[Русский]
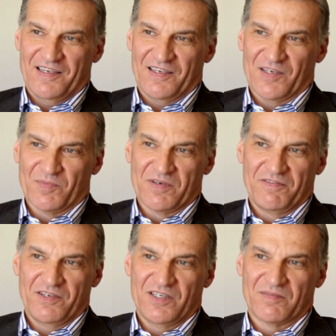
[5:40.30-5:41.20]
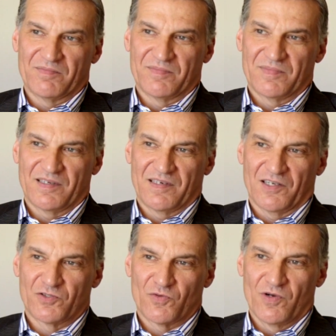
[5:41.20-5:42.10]
и мы видим,
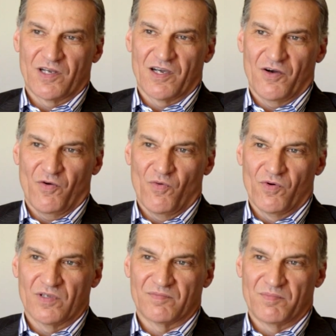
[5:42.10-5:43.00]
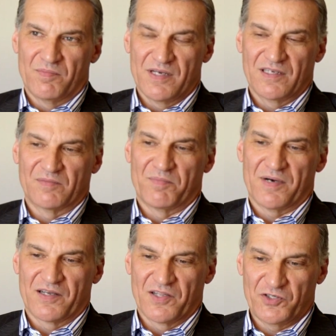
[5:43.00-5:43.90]
насколько Он был
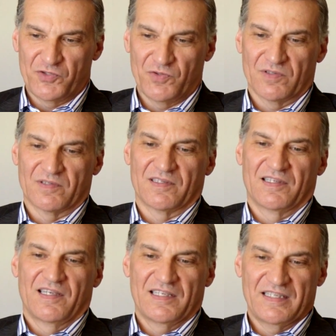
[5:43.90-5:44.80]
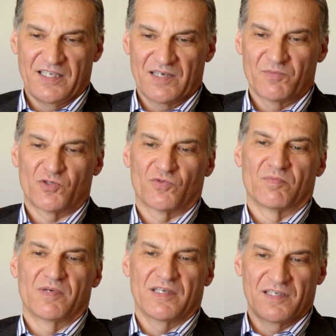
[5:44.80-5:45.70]
поглощен тем,
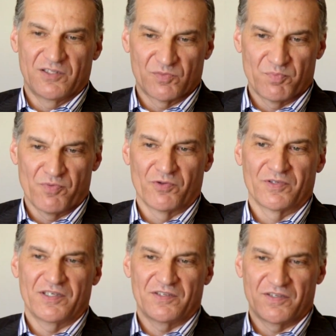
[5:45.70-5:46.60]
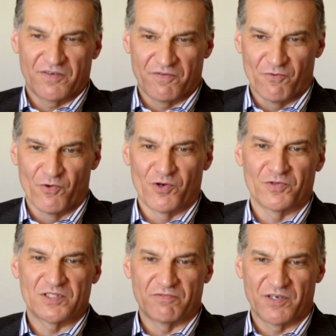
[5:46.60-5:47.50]
чтобы исполнить волю
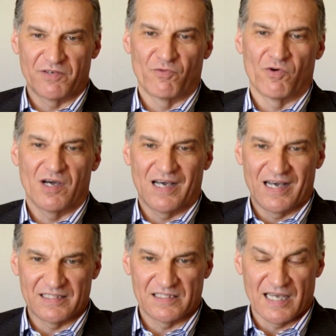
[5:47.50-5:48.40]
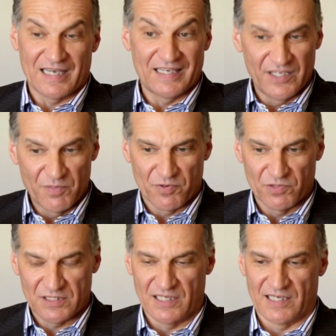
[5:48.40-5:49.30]
своего Отца. И не
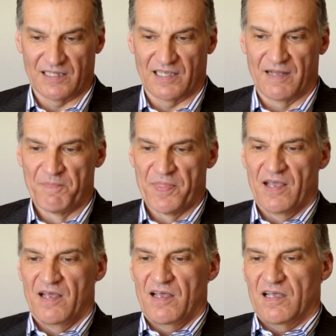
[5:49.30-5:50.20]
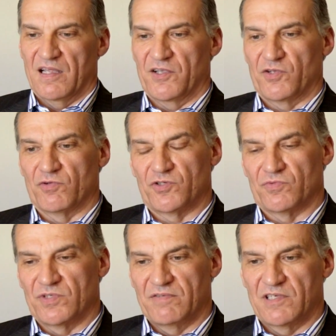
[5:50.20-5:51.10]
просто это. Знаете, очень
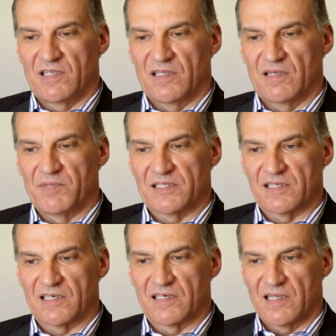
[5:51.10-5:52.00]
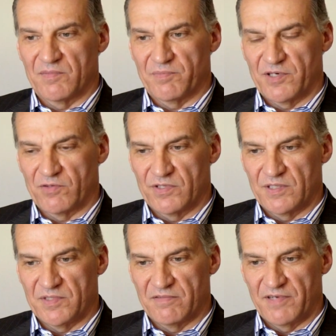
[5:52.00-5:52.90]
удивительное место, когда мы
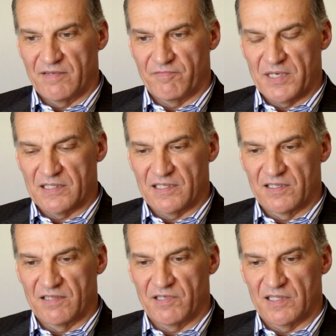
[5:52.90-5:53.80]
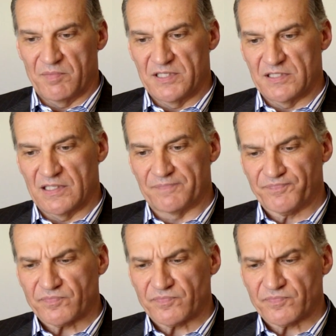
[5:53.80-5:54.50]
приходим евреям в 5 главе, написано,